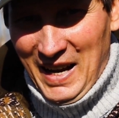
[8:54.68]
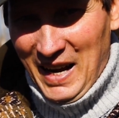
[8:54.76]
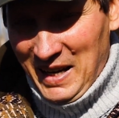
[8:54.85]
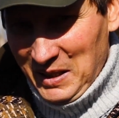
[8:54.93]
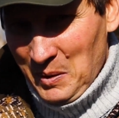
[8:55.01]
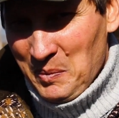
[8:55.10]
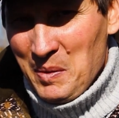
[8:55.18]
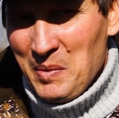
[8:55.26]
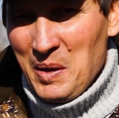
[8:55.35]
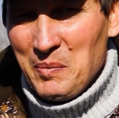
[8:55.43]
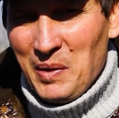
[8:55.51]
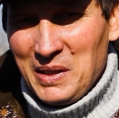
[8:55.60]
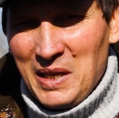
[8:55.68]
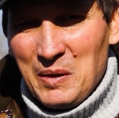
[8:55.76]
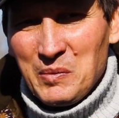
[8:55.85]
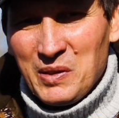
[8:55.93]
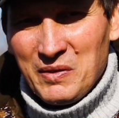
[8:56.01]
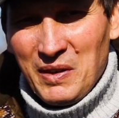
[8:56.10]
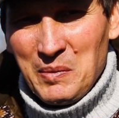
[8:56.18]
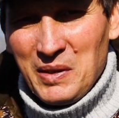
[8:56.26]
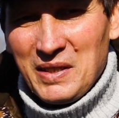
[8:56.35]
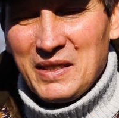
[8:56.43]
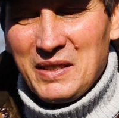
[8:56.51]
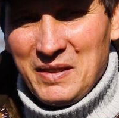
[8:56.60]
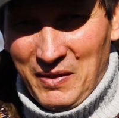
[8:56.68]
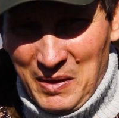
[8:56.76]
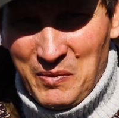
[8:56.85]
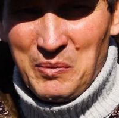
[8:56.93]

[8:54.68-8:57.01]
А когда поймаем, поделимся с вами своим